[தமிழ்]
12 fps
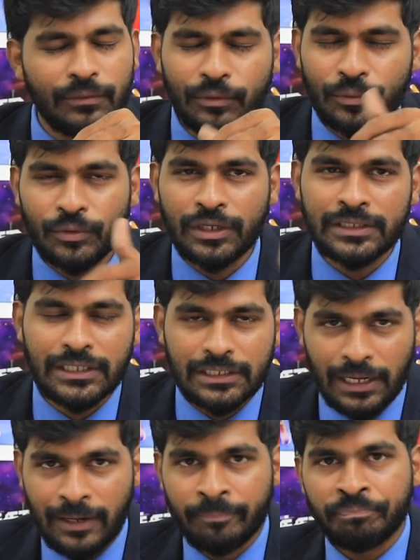ஒரு
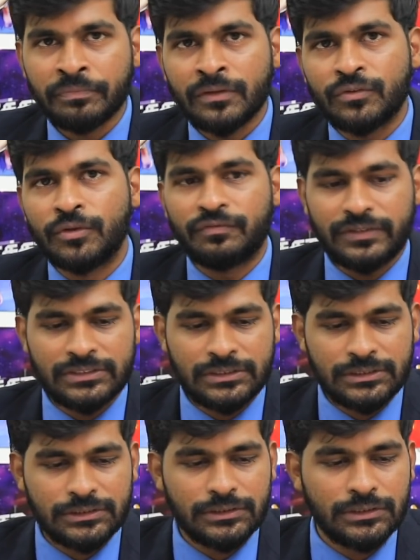உகந்ததாக ஸோ
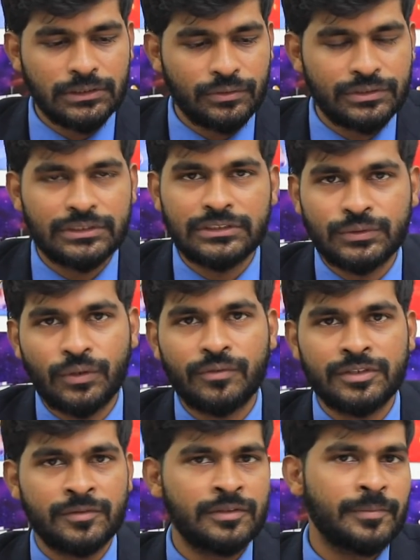ஃபஸ்ட்டு uh, ஒரு சிக்ஸ்
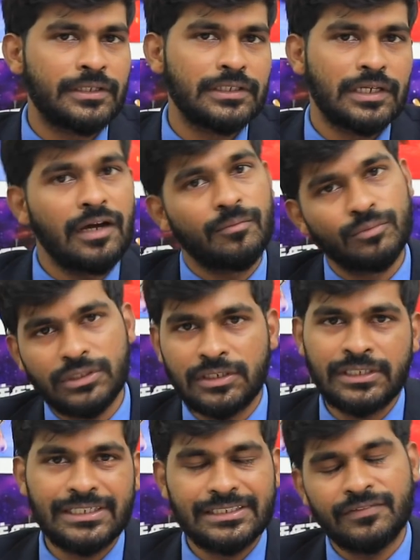ஓவர்ஸ் வந்து பார்த்தீங்கன்னா
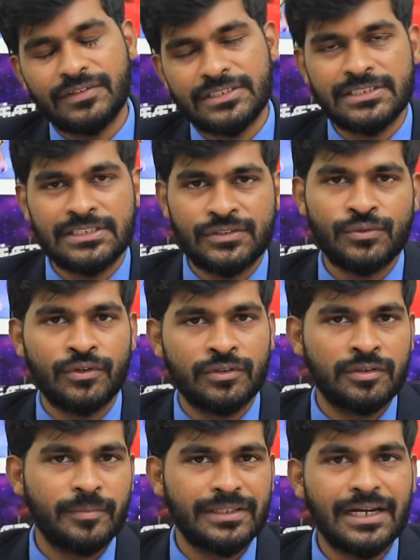முதல் இன்னிங்ஸில் ஃபஸ்ட்டு சிக்ஸ் ஓவர்ஸ்
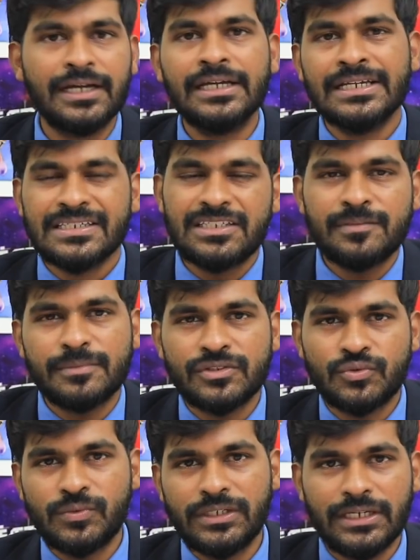வந்து பார்த்தீங்கன்னா
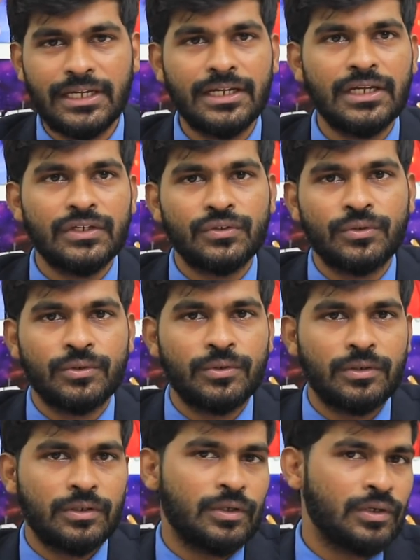சீமன் ஸ்விங்கில் ஸோ
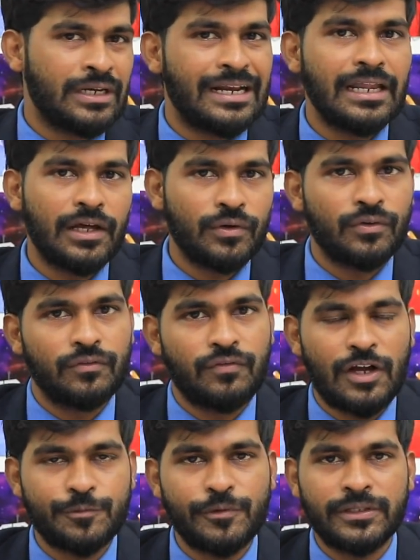uh, நல்லாயிருக்கும்
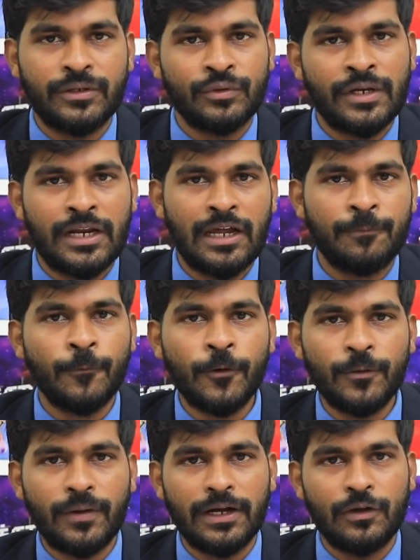ஃபாஸ்ட் பிளஸில் கொஞ்சம் நல்லா
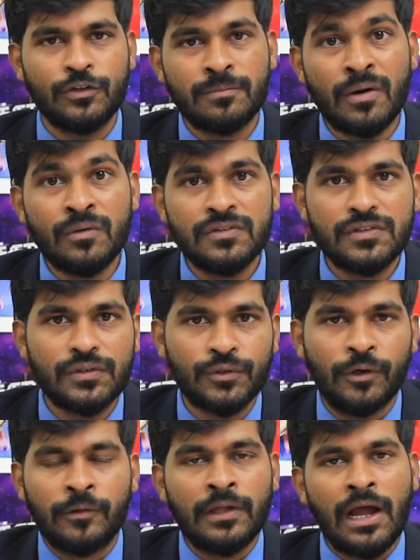போடுவாங்க கொஞ்சம் பவுன்ஸ்
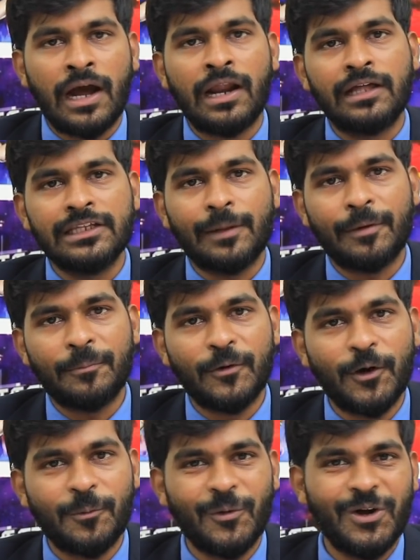இருக்கும் ஆனால் அதுக்கப்புறம்
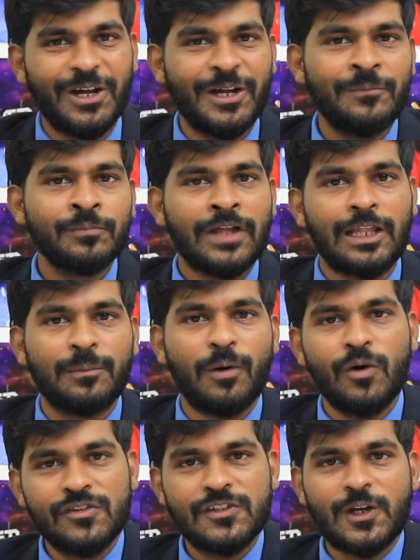போக போக அந்த
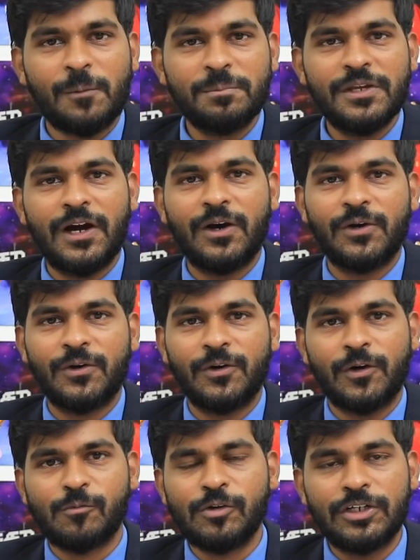பவுன்ஸ்
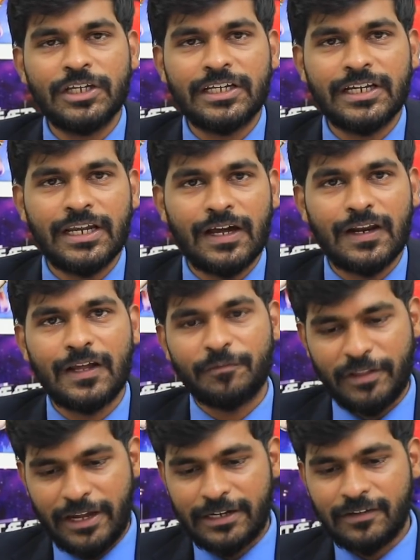கம்மியாகும் முட்டிக்கலாம் இல்லை
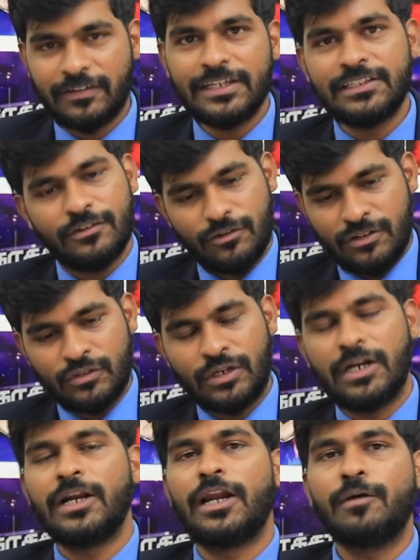கரெக்டாக வயிற்றுக்கு வரும் ஸோ
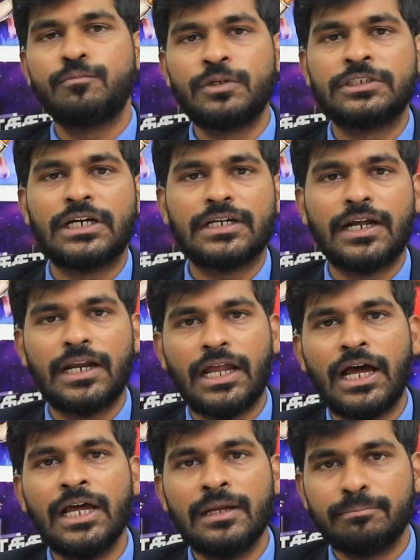அதனால் நல்லா புல் ஷாட்
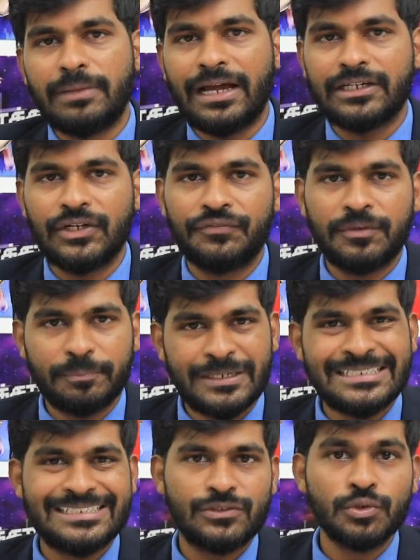ஆடலாம் பேக் லிஃப்ட்
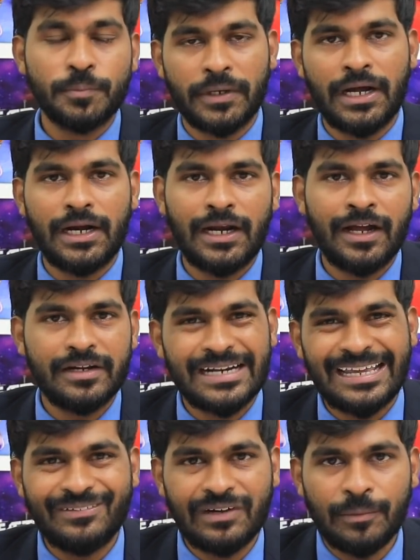பஞ்ச் சூப்பராக ஆடலாம்
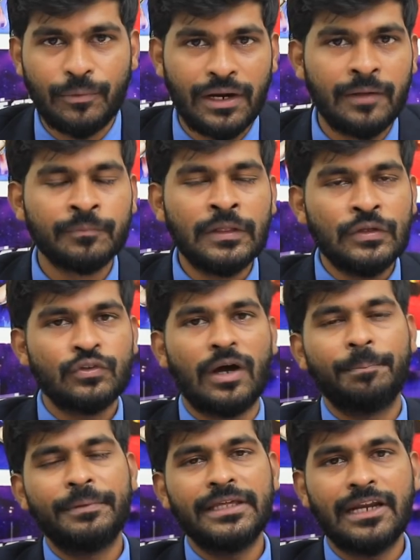ட்ரைவ்லாம் போகலாம் ஸோ
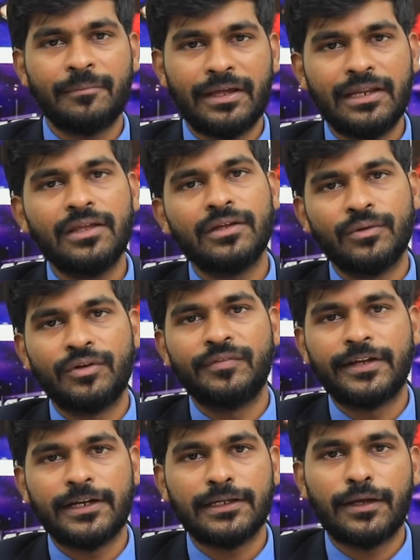அப்படிங்கிற மாதிரி ஒரு
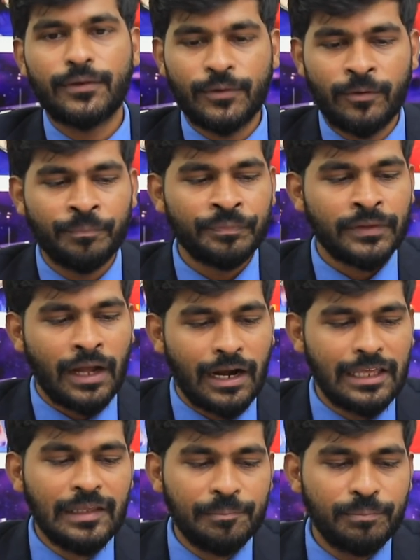விக்கெட்டாக இருக்கும்
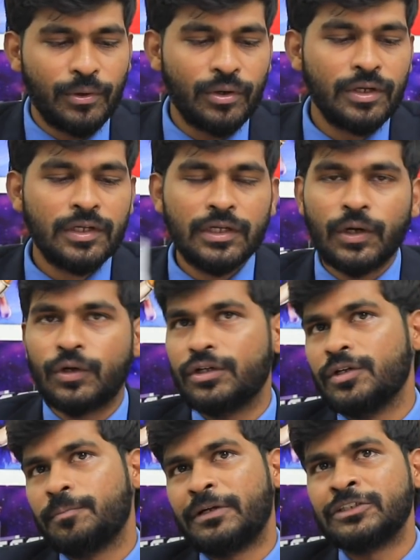ஆனால் இப்போது ஒரு
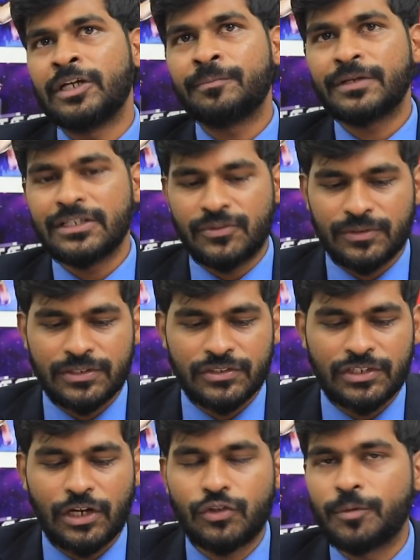பஞ்சாப் கிங்ஸ்
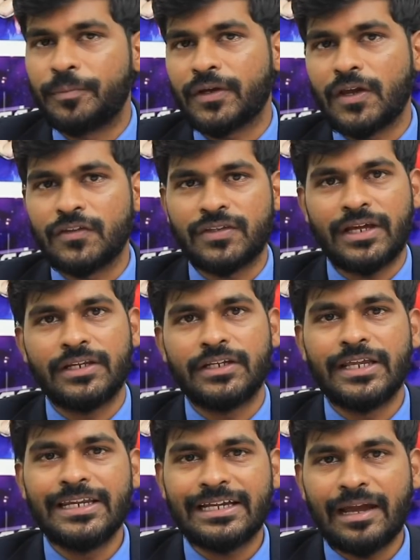வர்சஸ் சென்னை சூப்பர் கிங்ஸ் அண்ட்
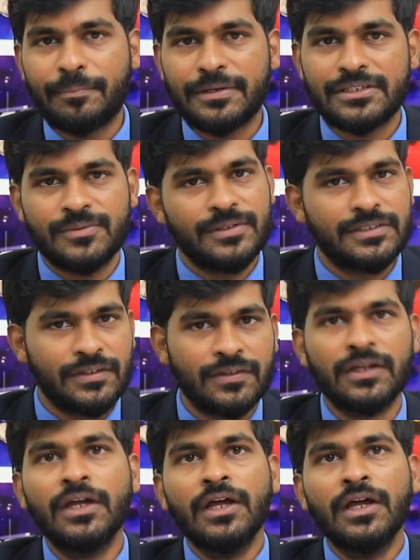டெல்லி கேபிட்டல்ஸ் வர்சஸ்